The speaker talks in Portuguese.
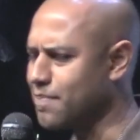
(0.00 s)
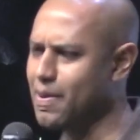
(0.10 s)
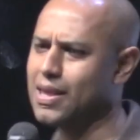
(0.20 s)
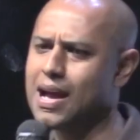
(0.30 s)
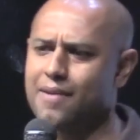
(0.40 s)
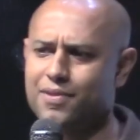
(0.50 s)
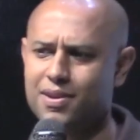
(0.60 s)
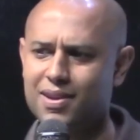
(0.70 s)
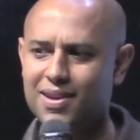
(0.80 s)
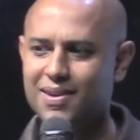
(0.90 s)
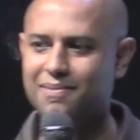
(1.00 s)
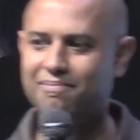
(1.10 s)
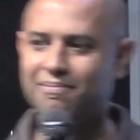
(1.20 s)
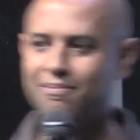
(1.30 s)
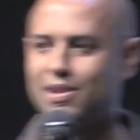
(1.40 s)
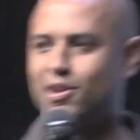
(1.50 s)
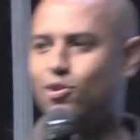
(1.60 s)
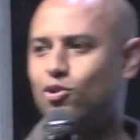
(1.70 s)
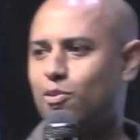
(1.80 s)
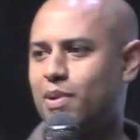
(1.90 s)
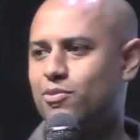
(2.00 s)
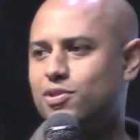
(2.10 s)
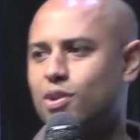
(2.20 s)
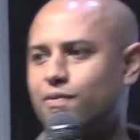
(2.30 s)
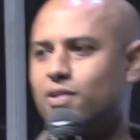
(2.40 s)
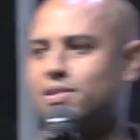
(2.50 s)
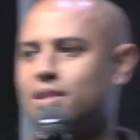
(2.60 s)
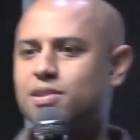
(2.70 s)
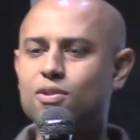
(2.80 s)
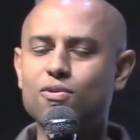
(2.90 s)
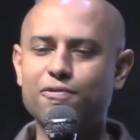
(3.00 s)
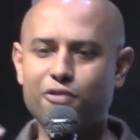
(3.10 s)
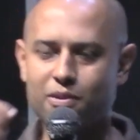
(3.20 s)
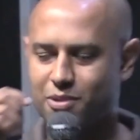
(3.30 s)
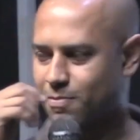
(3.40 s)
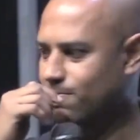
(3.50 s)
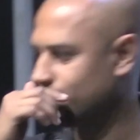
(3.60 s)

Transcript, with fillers: a palavra, mas ele olhou para a multidão e falou assim: eles estão com fome.